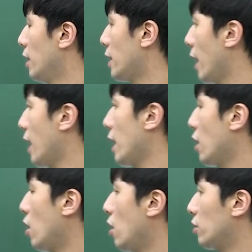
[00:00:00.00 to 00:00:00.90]
얘가
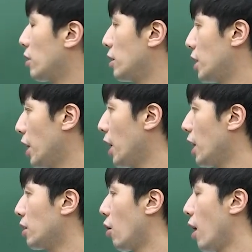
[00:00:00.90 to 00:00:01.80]

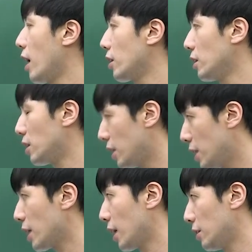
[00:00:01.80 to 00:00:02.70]
18D 더하기
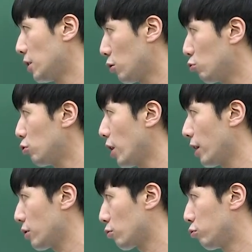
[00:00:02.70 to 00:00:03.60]
D니까
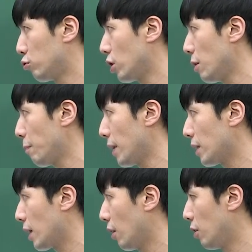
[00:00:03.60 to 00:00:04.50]
19D에서 9D를
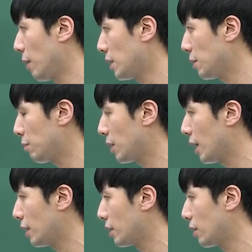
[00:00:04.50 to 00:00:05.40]
빼니까 얼마?
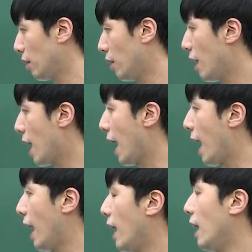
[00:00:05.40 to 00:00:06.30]
10D가 돼서
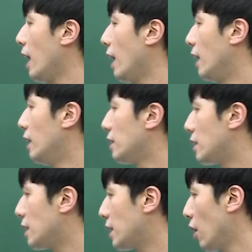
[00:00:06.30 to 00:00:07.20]
아,
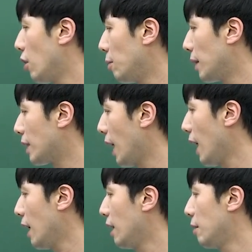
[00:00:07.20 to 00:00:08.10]
D가
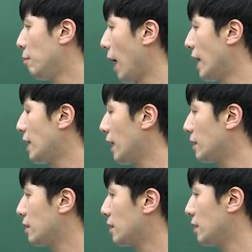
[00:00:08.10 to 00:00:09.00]
얼마다?
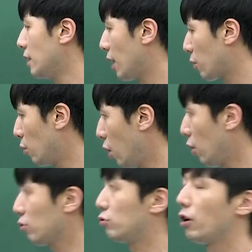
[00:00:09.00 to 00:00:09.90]
마이너스
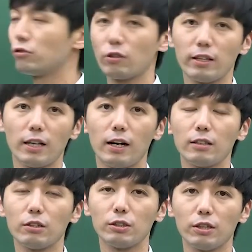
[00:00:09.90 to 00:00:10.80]
2라고 구할 수가
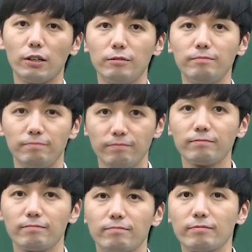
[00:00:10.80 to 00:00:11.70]
있다는 라 거죠.
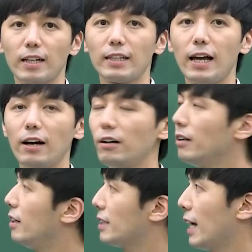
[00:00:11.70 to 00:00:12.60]
됐나요?
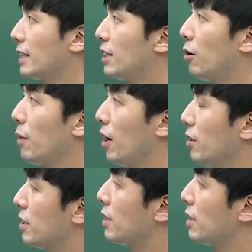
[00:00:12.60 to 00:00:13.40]
자, 그러면